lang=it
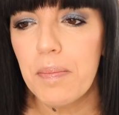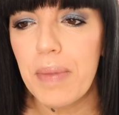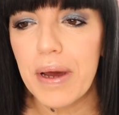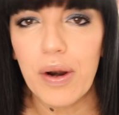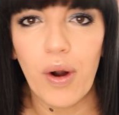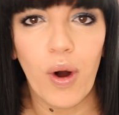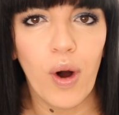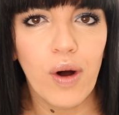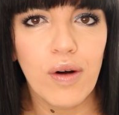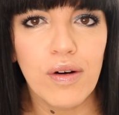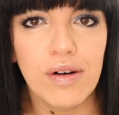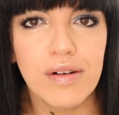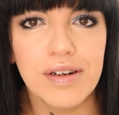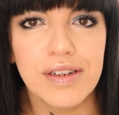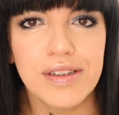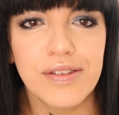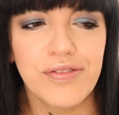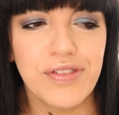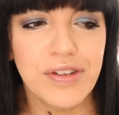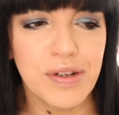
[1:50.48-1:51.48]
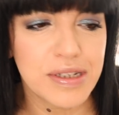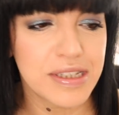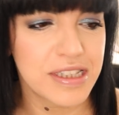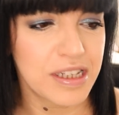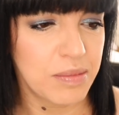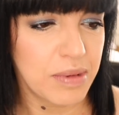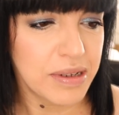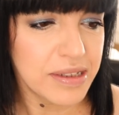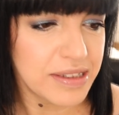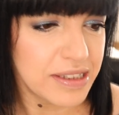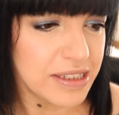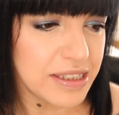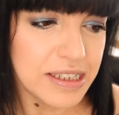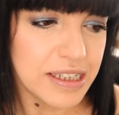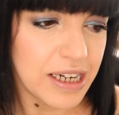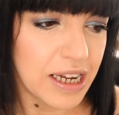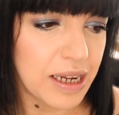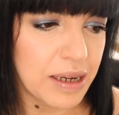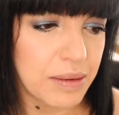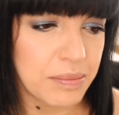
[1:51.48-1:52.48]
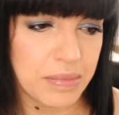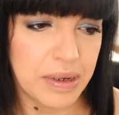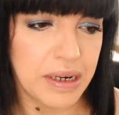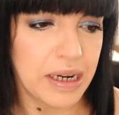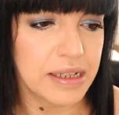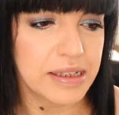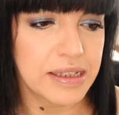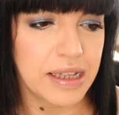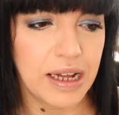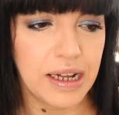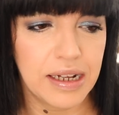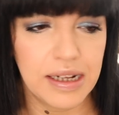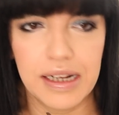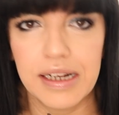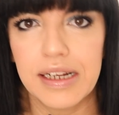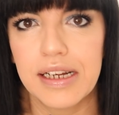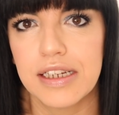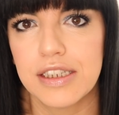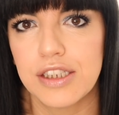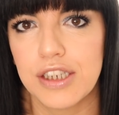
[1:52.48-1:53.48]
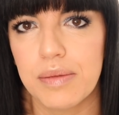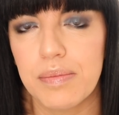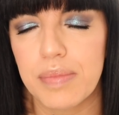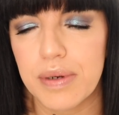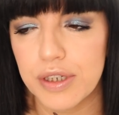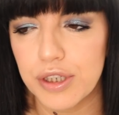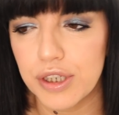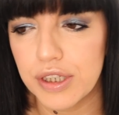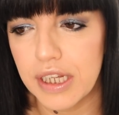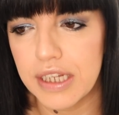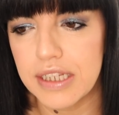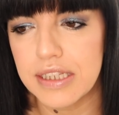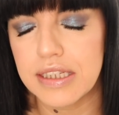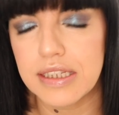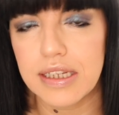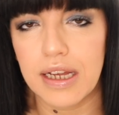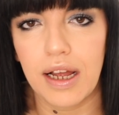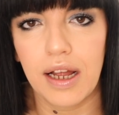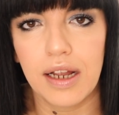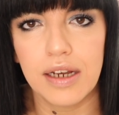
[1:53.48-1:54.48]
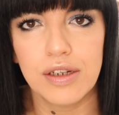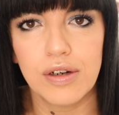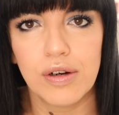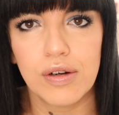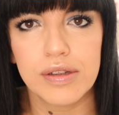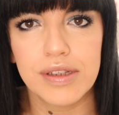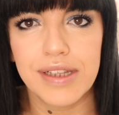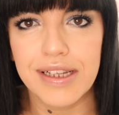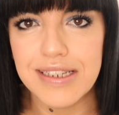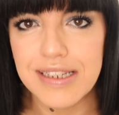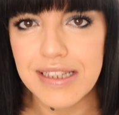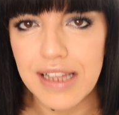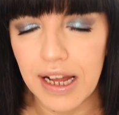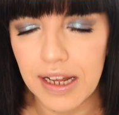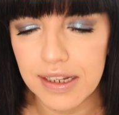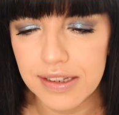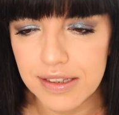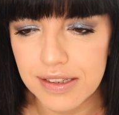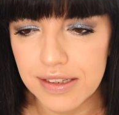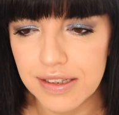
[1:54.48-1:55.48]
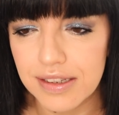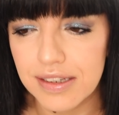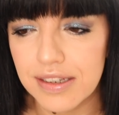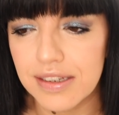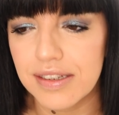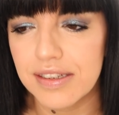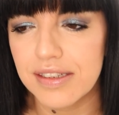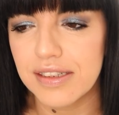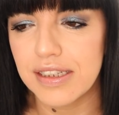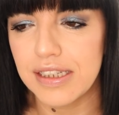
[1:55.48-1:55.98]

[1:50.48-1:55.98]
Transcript: Però eh, fino a stamattina, in realtà anche già in precedenza, li ho testati eh,